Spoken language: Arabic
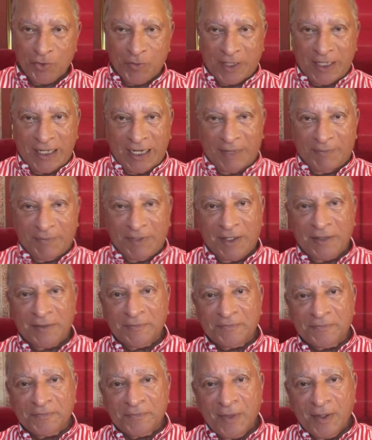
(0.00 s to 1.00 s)
بالكلام ده
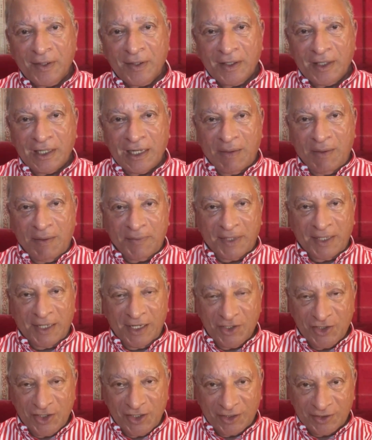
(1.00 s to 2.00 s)
انما من
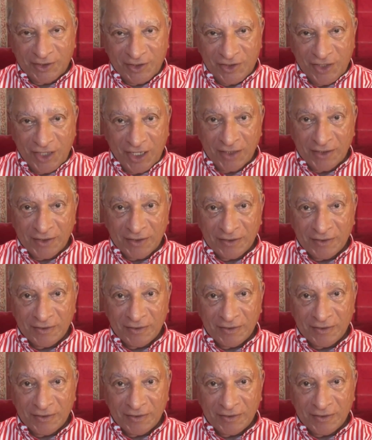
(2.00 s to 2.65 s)
حيث الاقتصاد